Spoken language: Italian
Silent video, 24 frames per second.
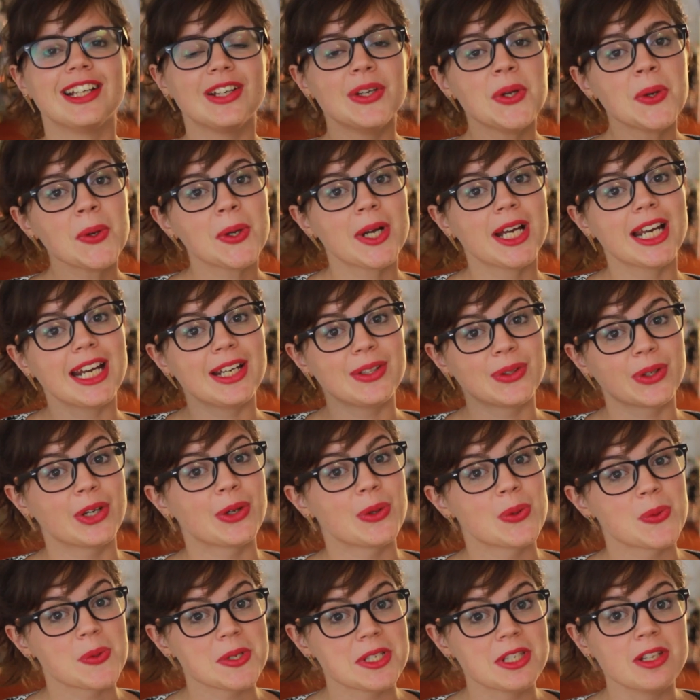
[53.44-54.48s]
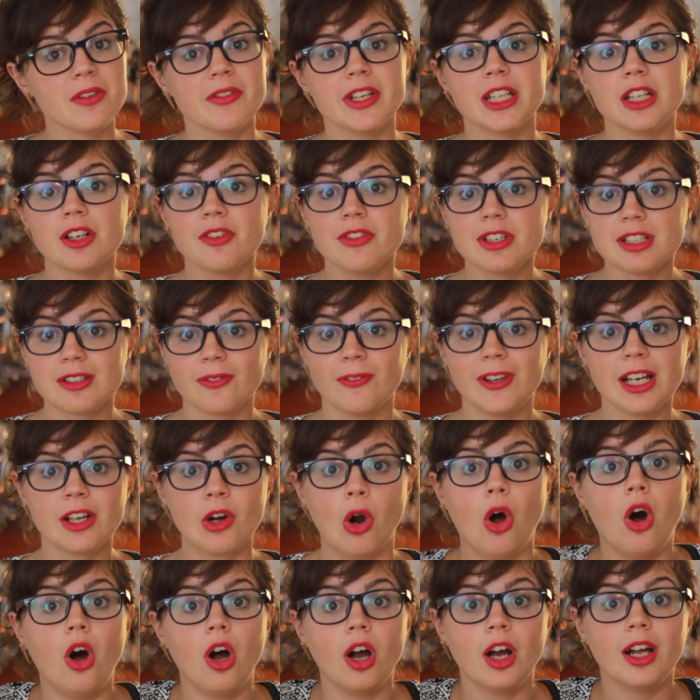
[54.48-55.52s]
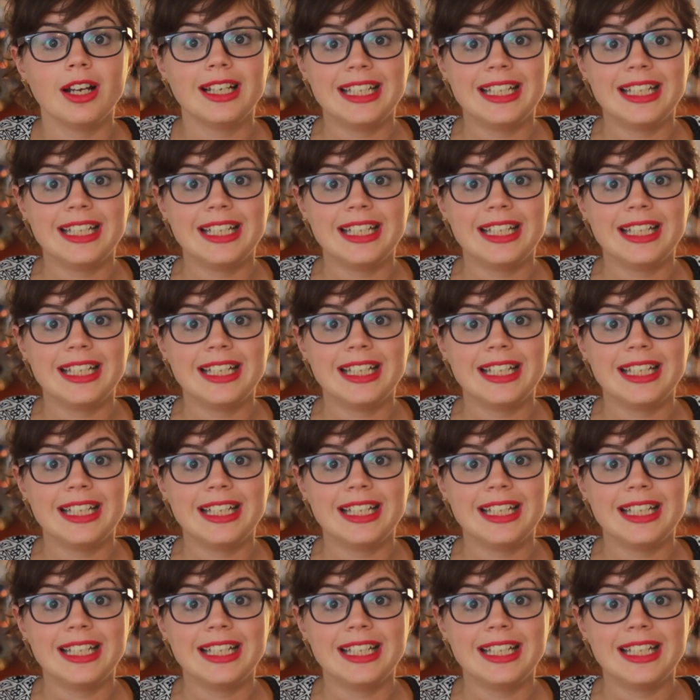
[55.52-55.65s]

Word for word: Non credo che con questo video vi svelerò